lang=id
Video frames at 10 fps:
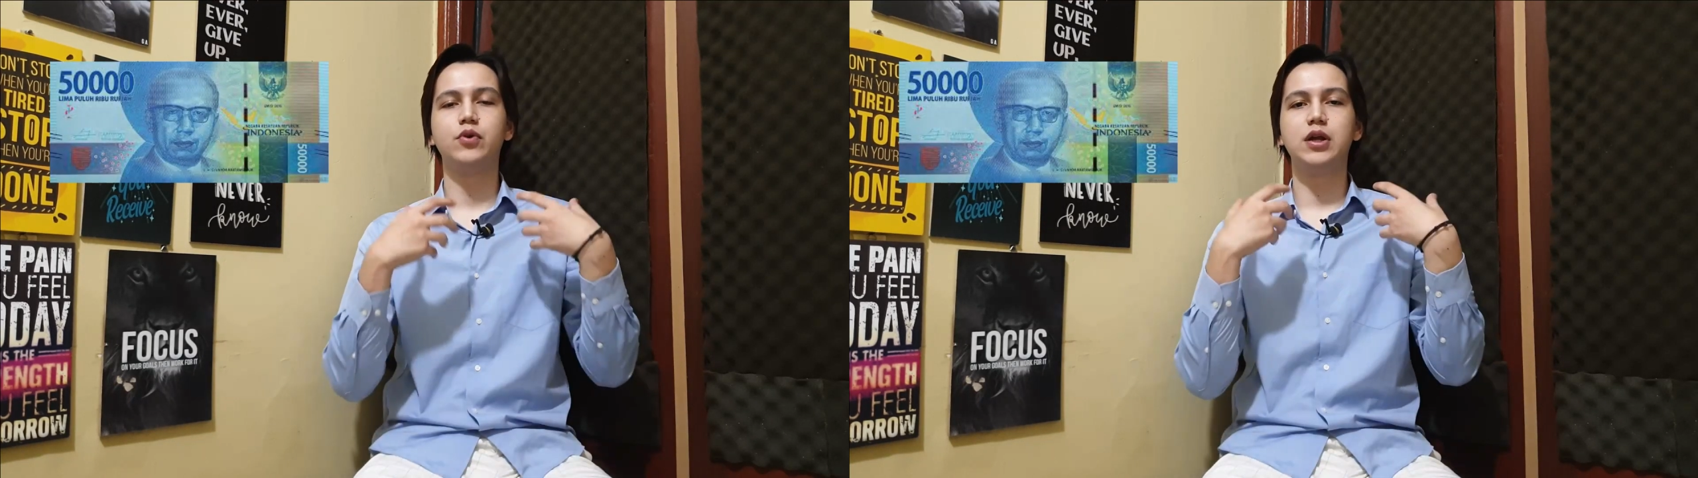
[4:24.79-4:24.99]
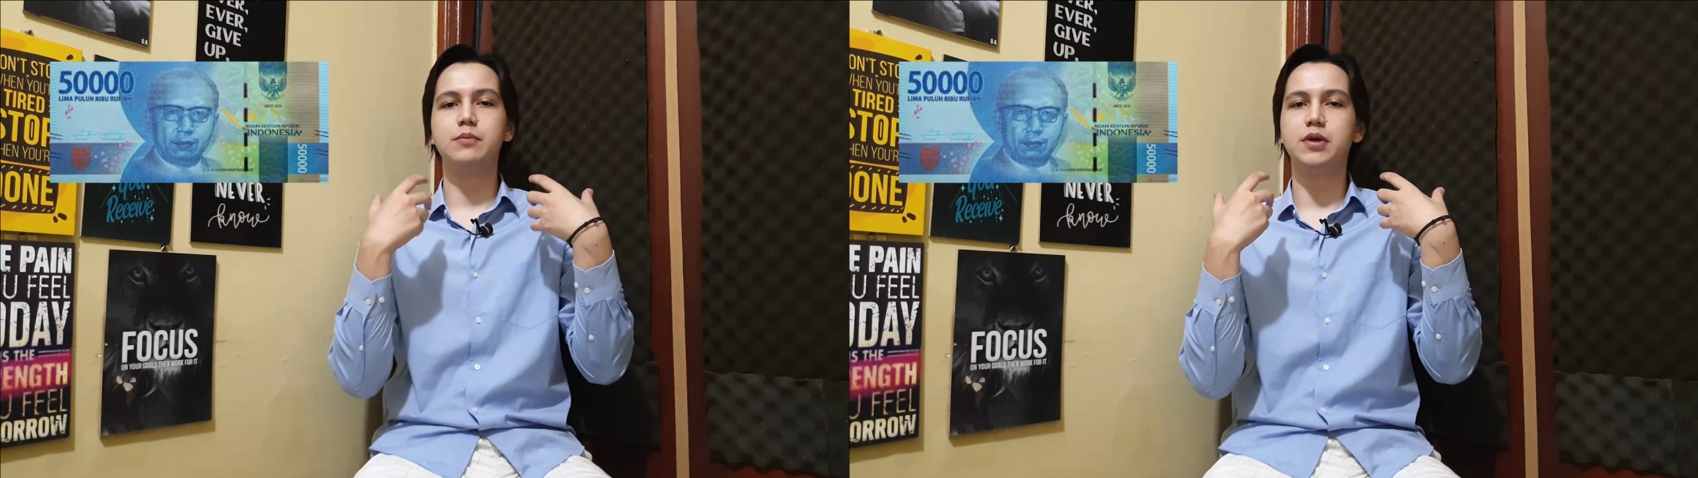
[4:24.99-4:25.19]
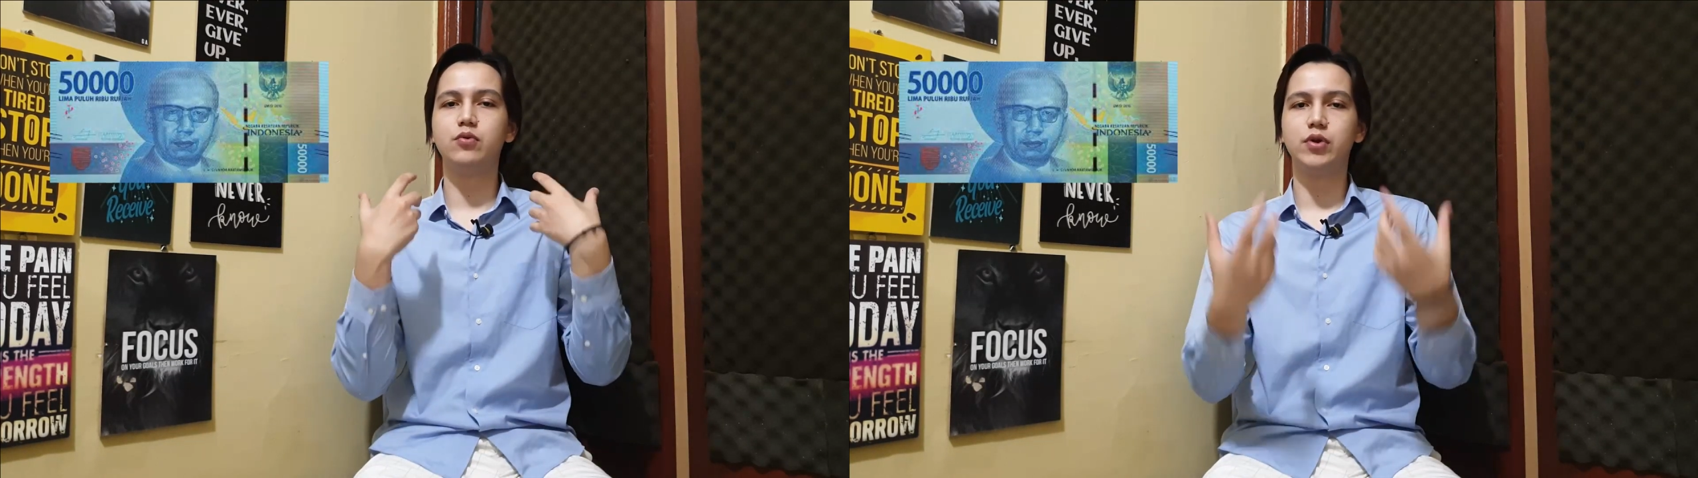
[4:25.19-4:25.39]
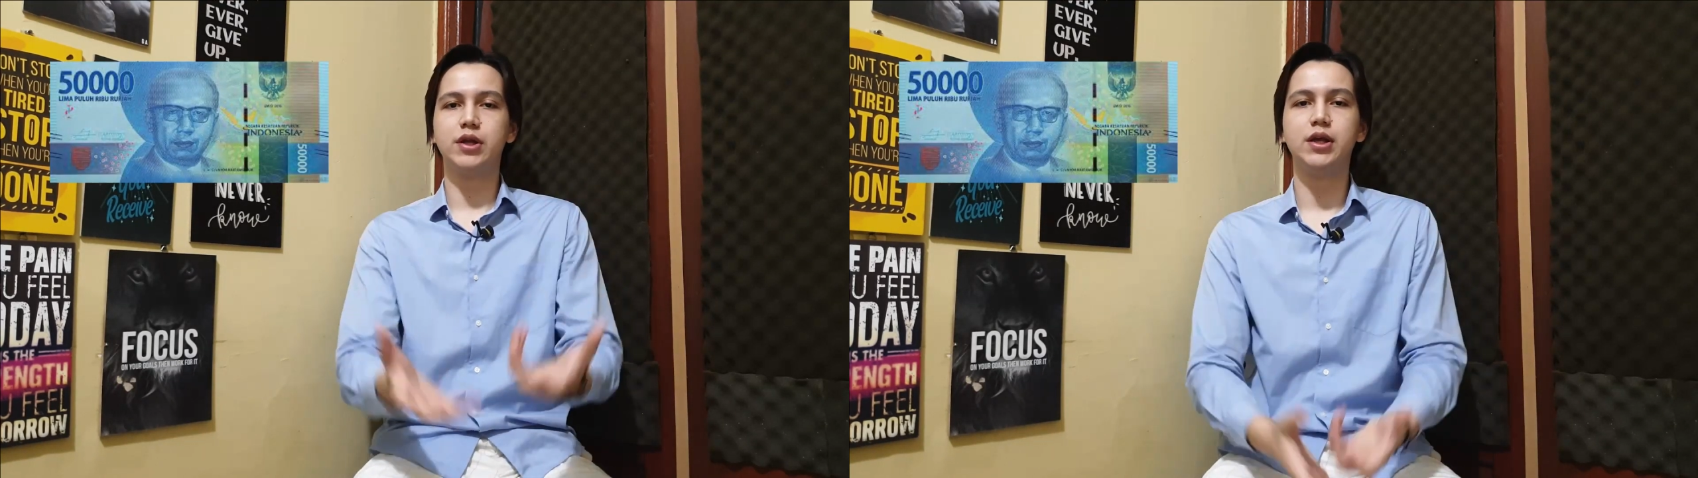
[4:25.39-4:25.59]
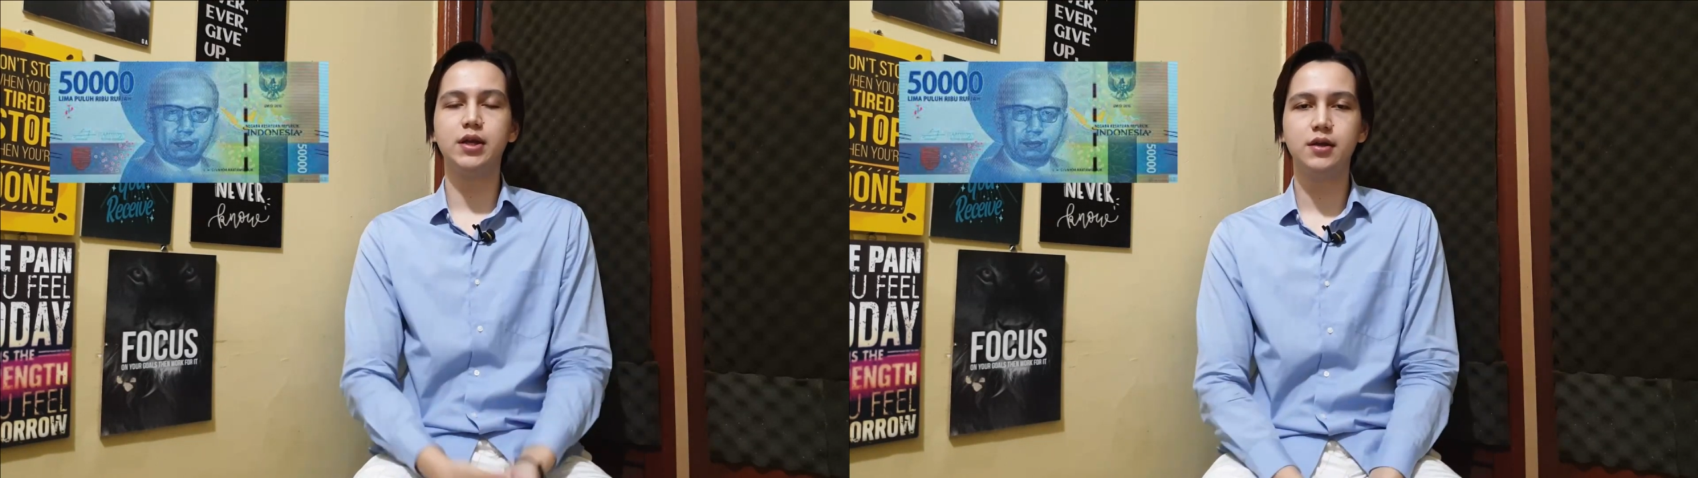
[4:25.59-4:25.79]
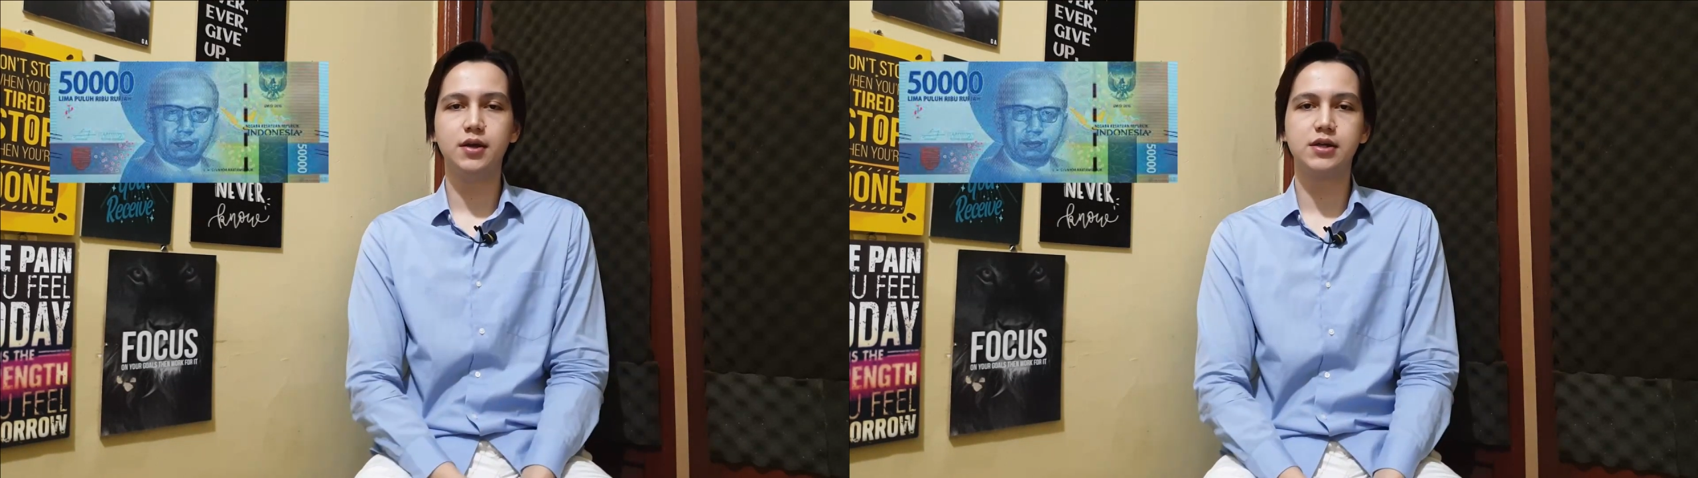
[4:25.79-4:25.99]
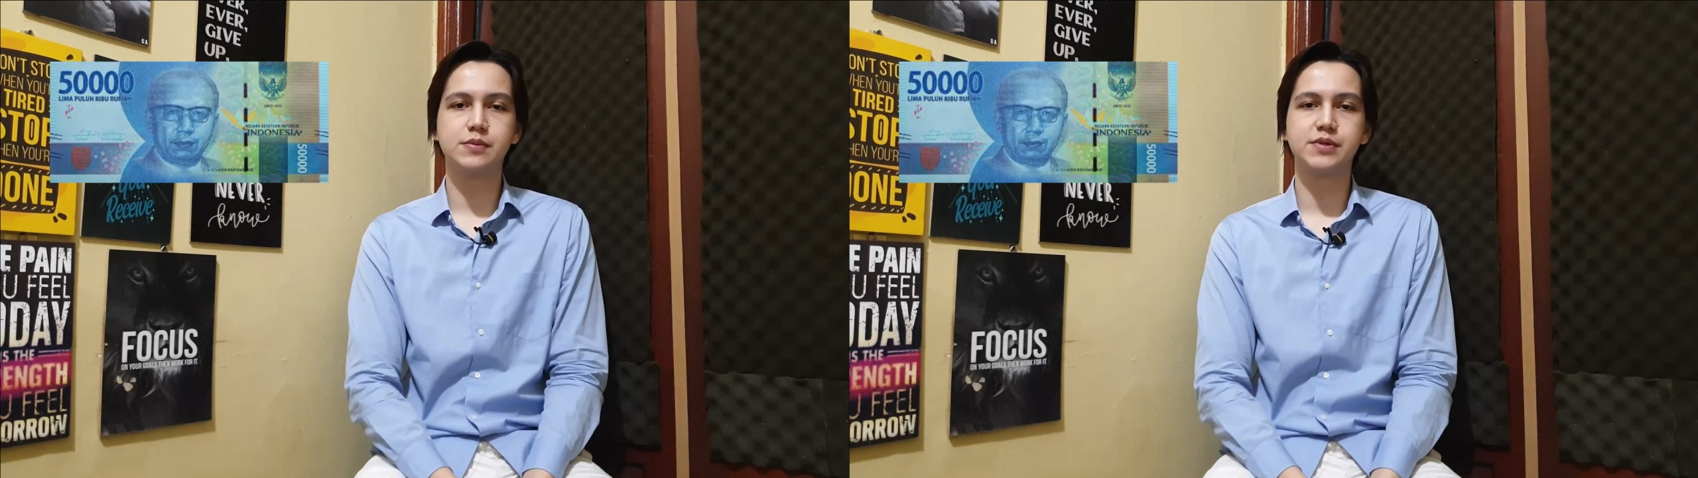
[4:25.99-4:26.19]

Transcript: juga di minggu ini nah,